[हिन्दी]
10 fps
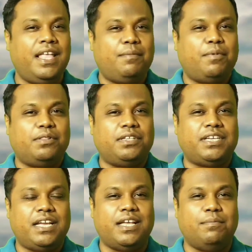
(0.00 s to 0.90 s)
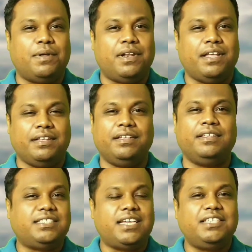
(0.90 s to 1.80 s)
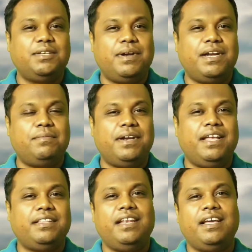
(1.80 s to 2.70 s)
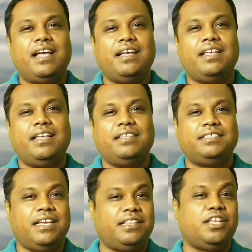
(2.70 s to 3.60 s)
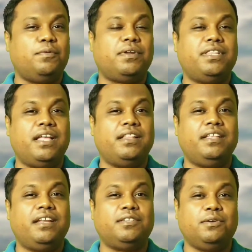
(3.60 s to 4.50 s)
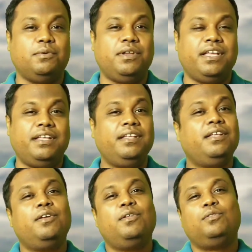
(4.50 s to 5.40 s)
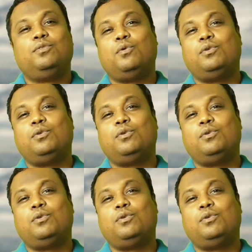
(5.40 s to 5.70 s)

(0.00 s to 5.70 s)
एक बहुत अच्छा एग्जाम्पल है अचानक से बैठे बैठे एक दिन लगा के सेहत के ऊपर ध्यान देना ज़रूरी है तो